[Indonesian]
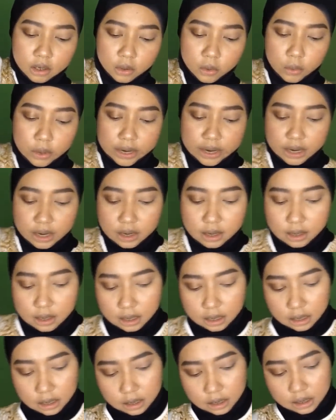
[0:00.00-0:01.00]
kalau gue
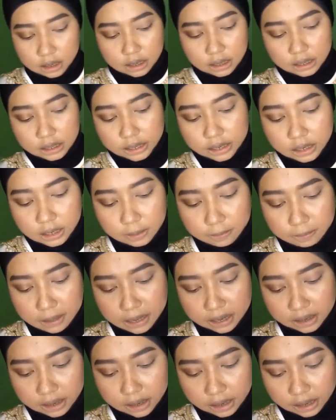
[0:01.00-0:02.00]
clean
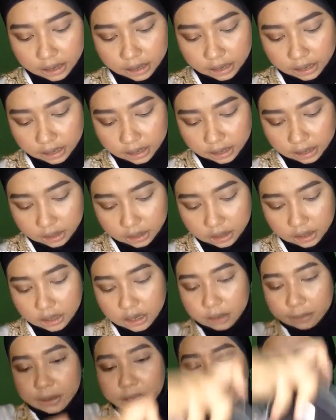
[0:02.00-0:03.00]
pakai
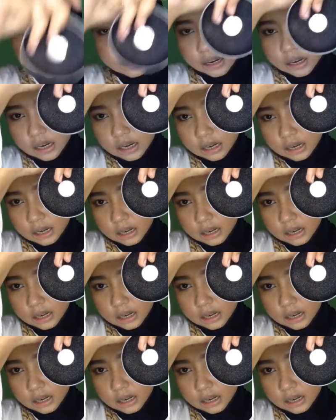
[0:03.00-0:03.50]
lamika yang